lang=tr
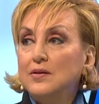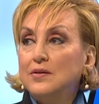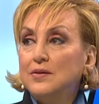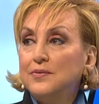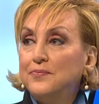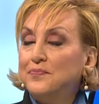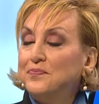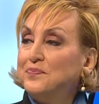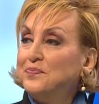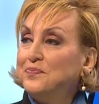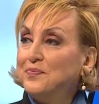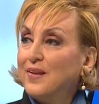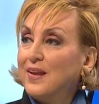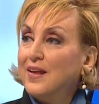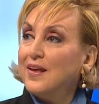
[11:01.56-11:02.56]
rağmen ne
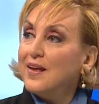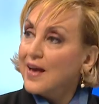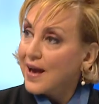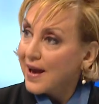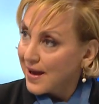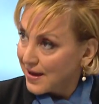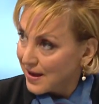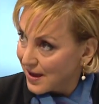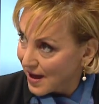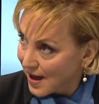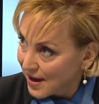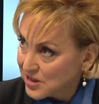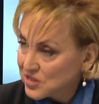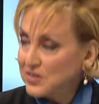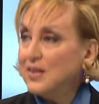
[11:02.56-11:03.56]
yaptığını bilen ve
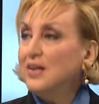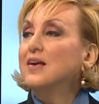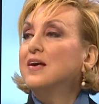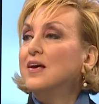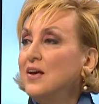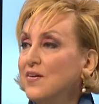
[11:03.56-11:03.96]
her, bilerek